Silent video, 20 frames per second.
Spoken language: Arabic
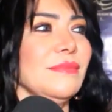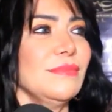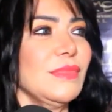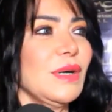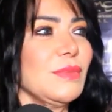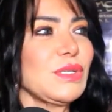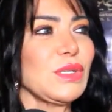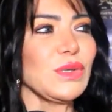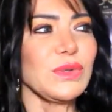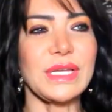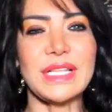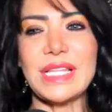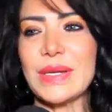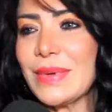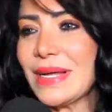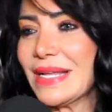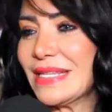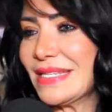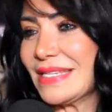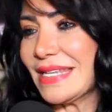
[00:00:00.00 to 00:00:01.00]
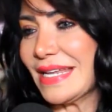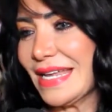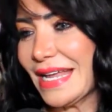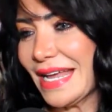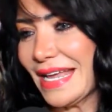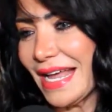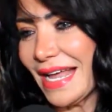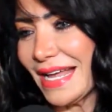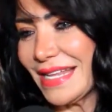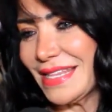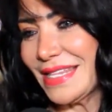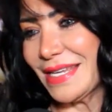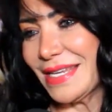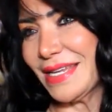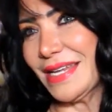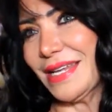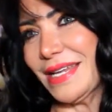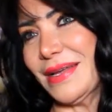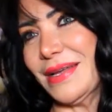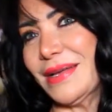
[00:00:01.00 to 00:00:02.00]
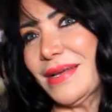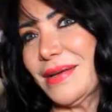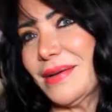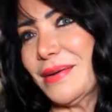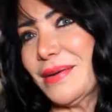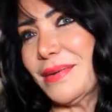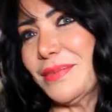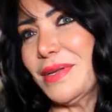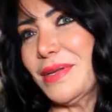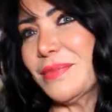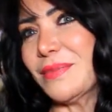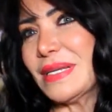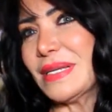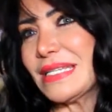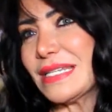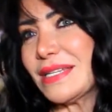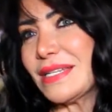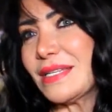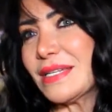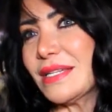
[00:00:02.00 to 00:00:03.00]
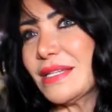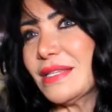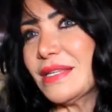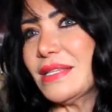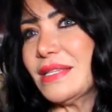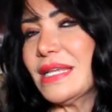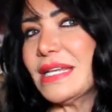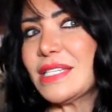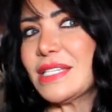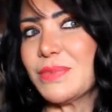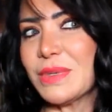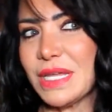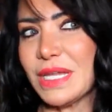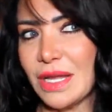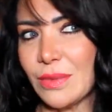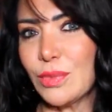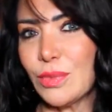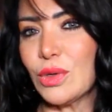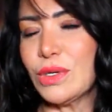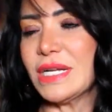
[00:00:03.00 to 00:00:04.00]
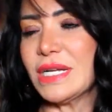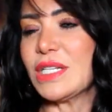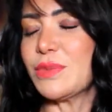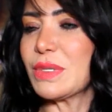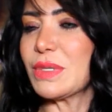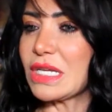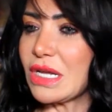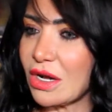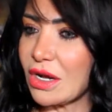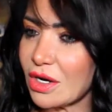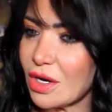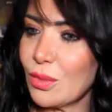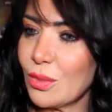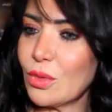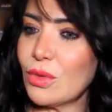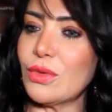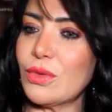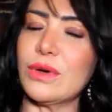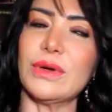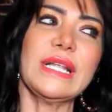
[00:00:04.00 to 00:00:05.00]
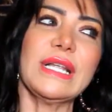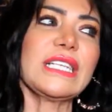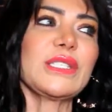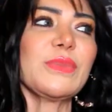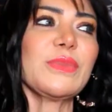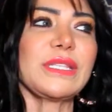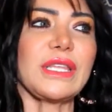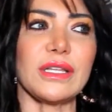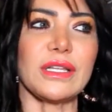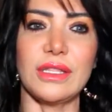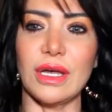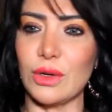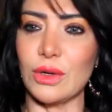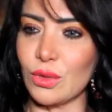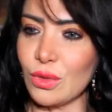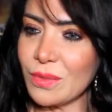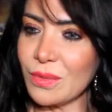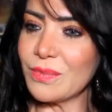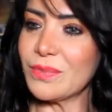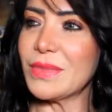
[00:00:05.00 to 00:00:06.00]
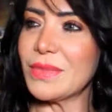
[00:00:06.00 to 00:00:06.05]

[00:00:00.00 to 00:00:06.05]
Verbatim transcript: مبسوطة طبعا زي أي حد آه، بينبسط إن الناس بتحبه والناس بتكرمه والناس بتقدره